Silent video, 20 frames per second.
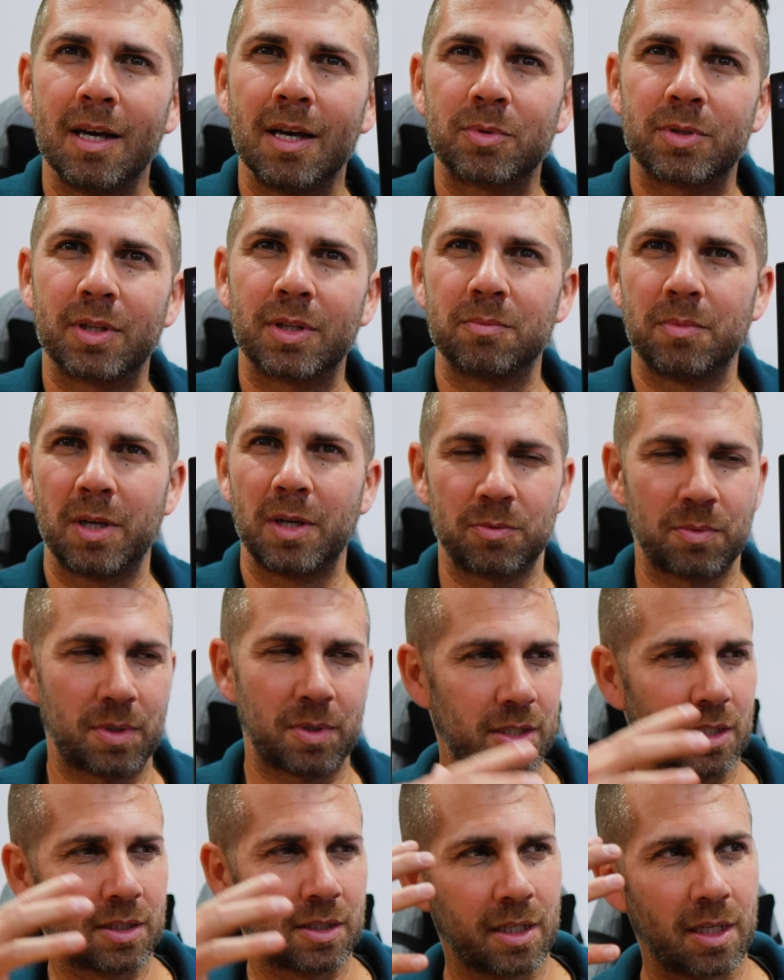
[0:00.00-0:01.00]
Portanto, mesmo que
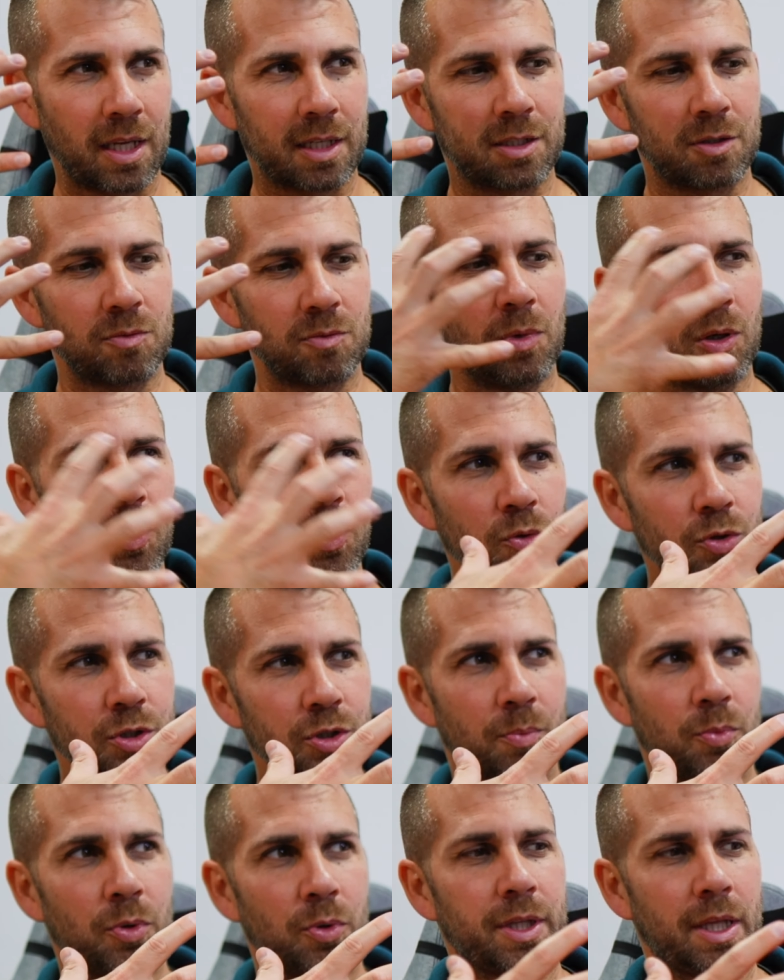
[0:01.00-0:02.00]
a gente tenha assim uma luz
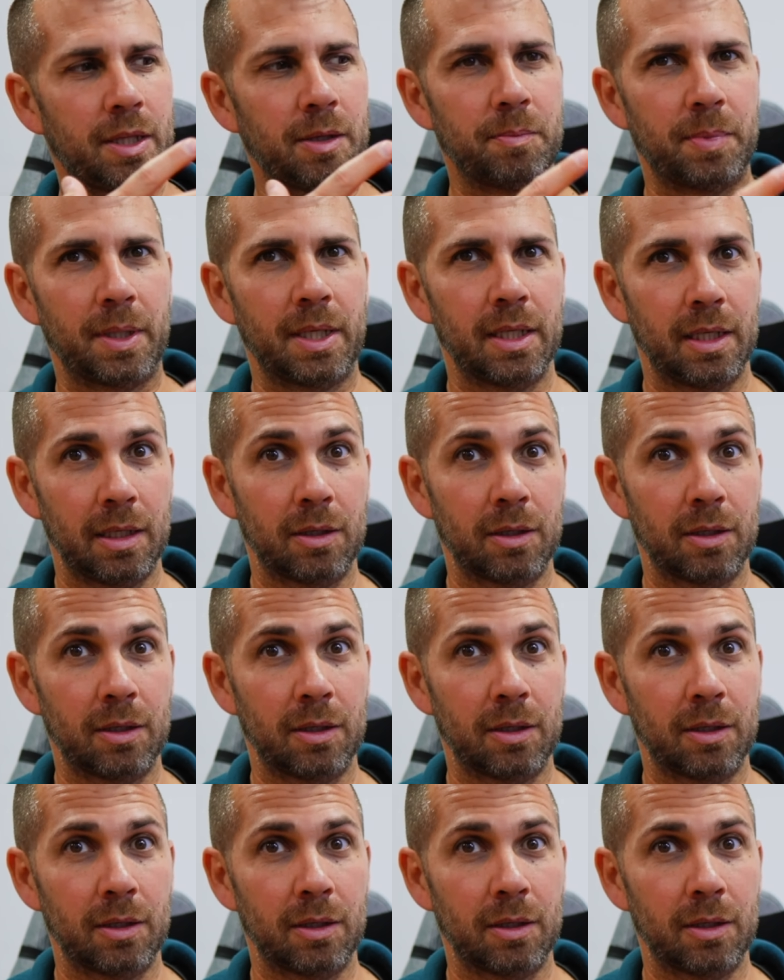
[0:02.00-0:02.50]
apontada para ele,